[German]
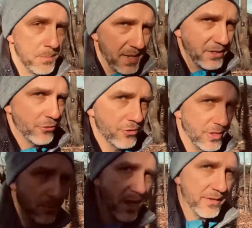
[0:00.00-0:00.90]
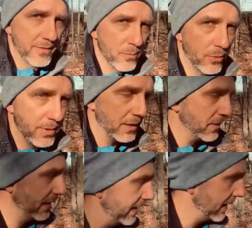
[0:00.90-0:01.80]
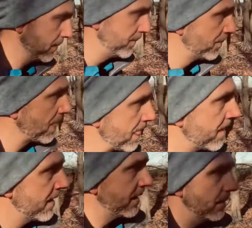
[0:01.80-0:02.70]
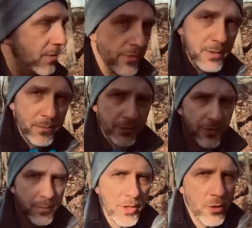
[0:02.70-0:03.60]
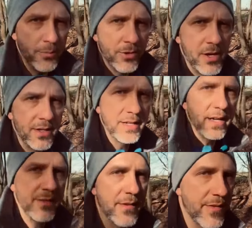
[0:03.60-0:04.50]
Menschen die meisten Probleme erleben. Nämlich weil im Prinzip der Kopf die ganze